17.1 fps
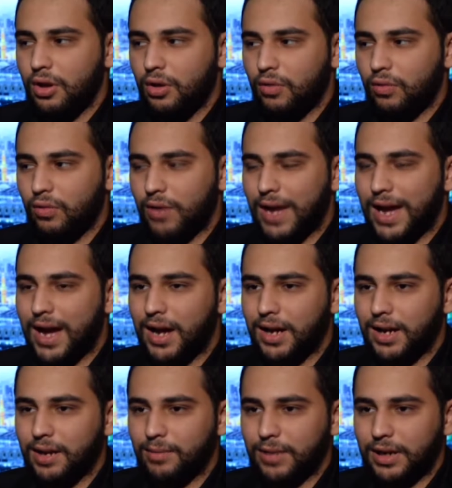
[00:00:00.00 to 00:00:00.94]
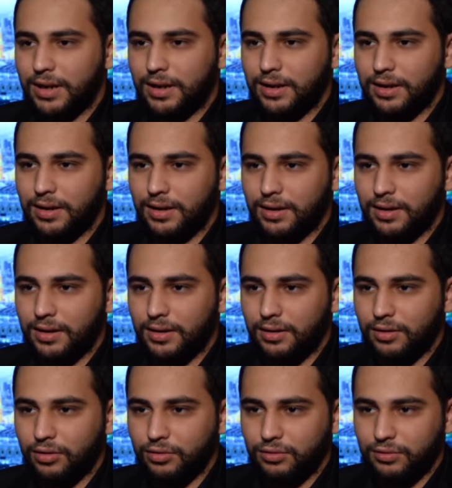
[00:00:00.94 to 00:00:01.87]
ولعالم
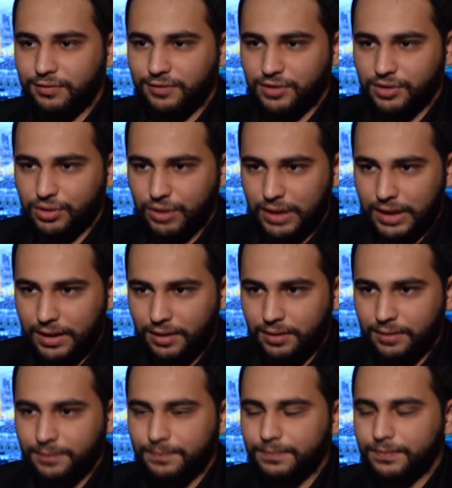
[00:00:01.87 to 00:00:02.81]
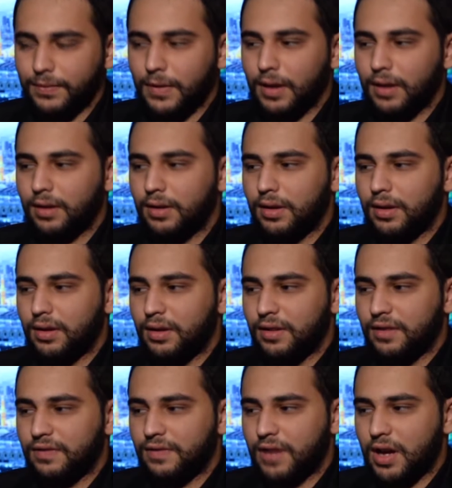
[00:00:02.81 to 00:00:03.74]
الاوديو فيزيال
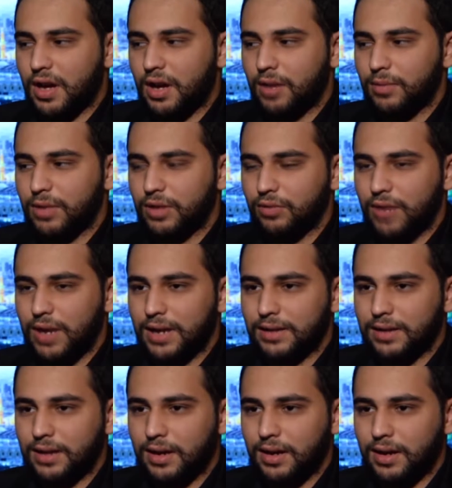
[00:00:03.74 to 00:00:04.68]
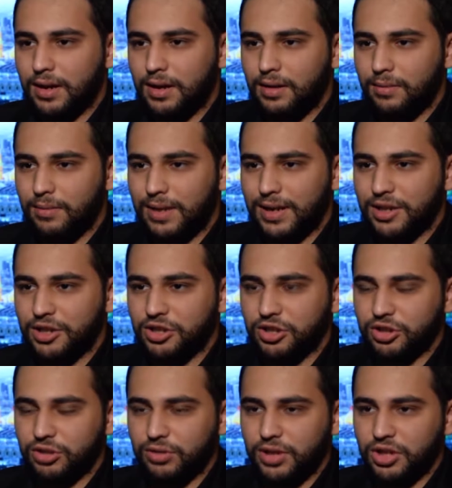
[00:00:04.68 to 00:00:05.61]
فمن وقتها
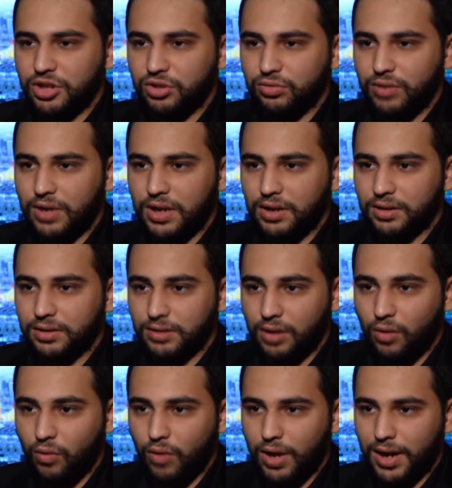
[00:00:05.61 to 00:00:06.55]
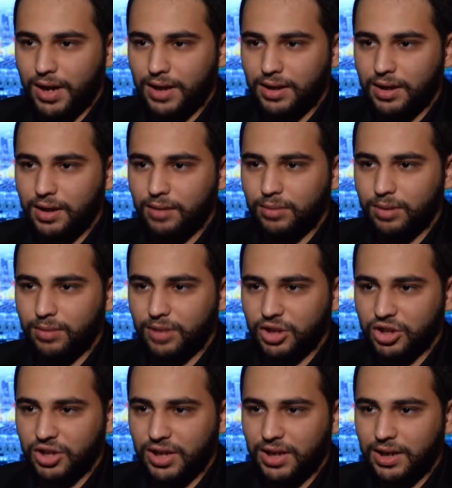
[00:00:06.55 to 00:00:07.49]
بلشت شوي شوي اتطور انا
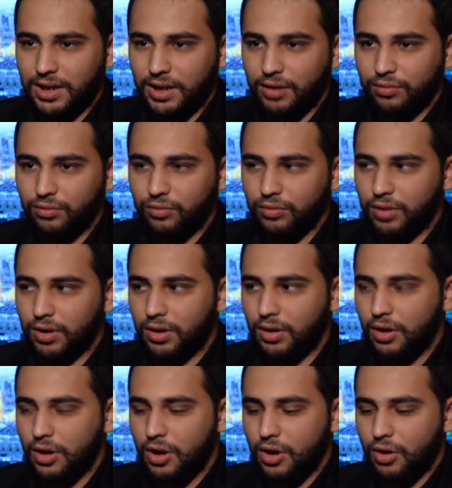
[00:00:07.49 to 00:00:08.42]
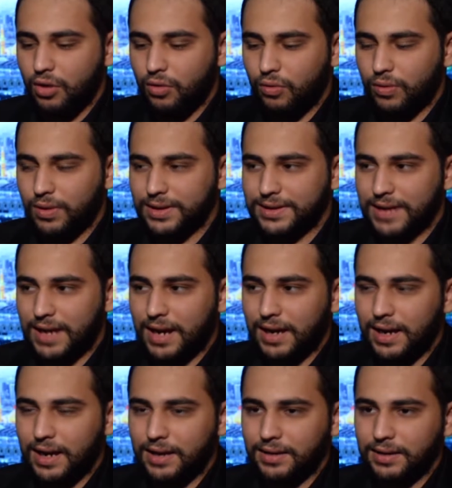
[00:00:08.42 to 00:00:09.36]
بمجالي و... واسعى
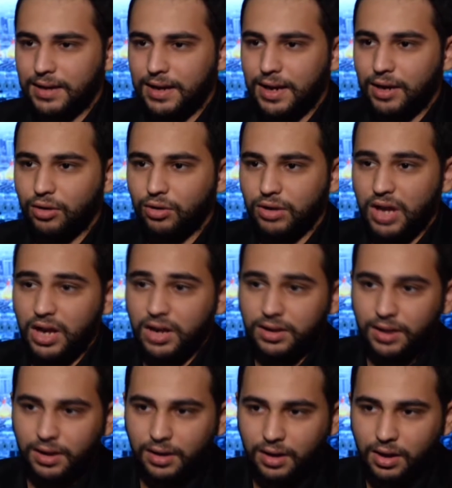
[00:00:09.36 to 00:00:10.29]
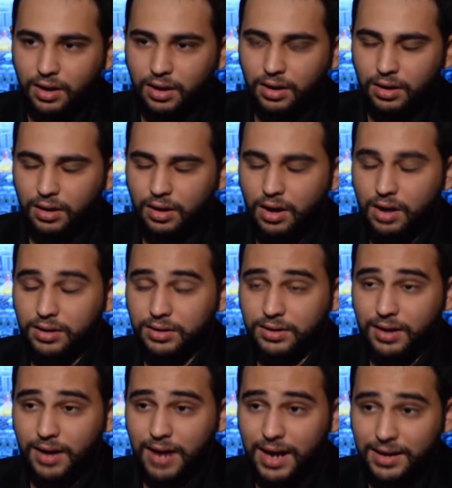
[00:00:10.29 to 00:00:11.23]
لاني اخذ اكثر
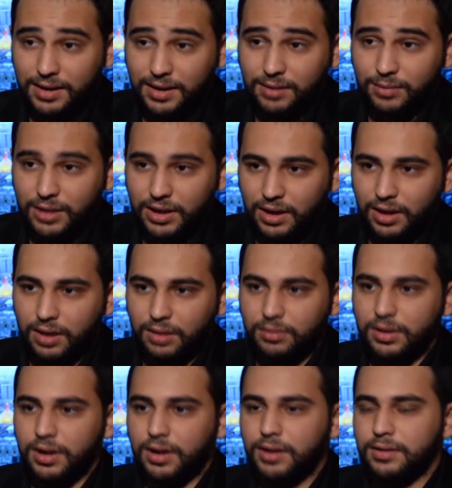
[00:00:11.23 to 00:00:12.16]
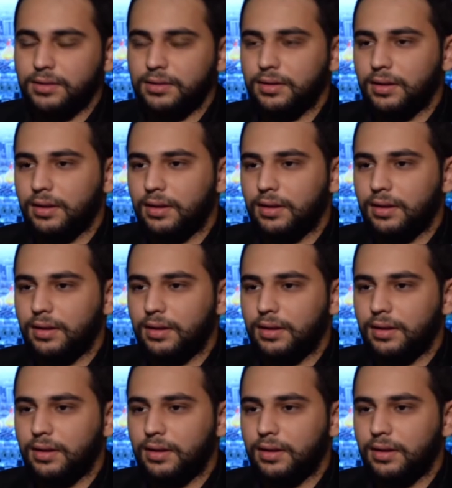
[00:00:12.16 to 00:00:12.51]
اكثر عدد من الخبرات